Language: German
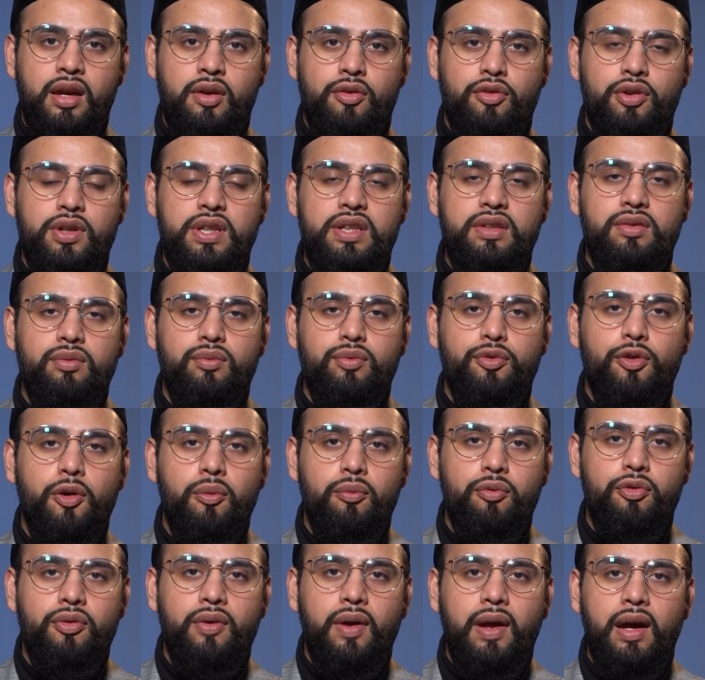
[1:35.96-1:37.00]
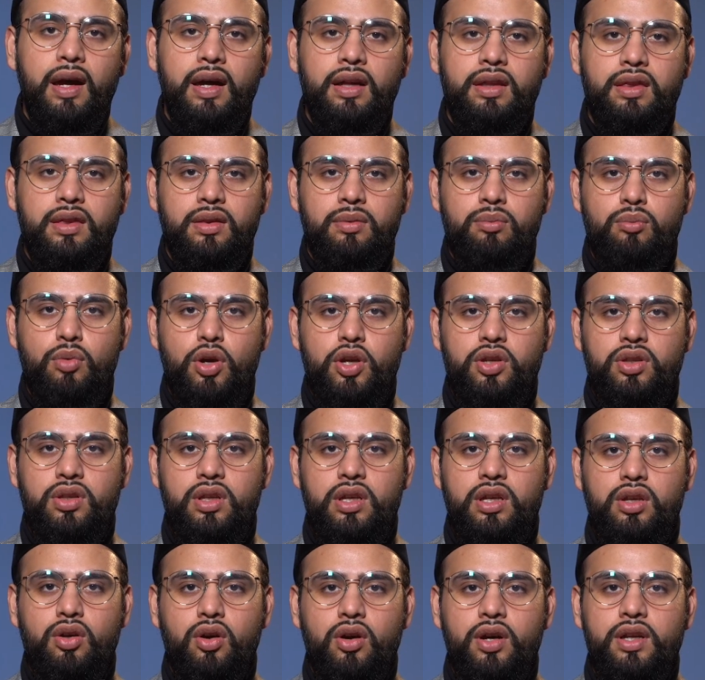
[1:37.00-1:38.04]
Von diesen fünf Arten möchte
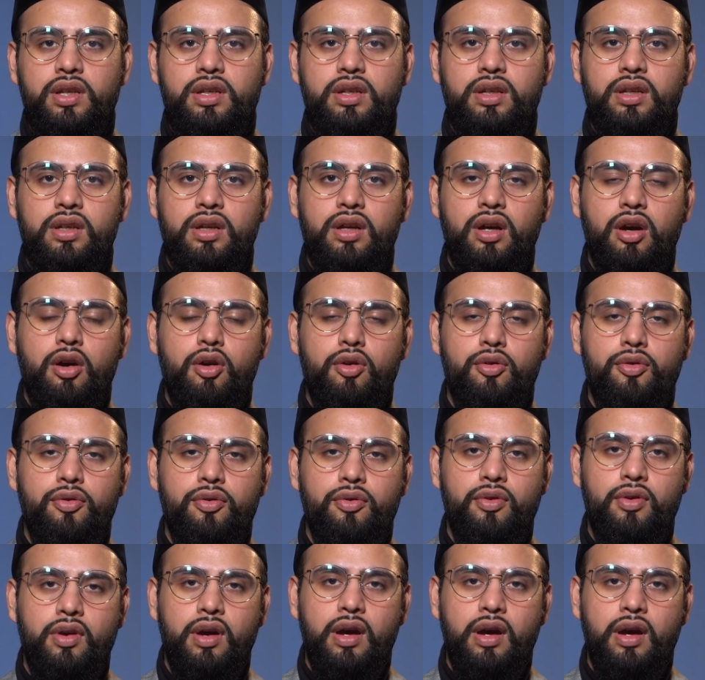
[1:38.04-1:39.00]
ich heute auf äh,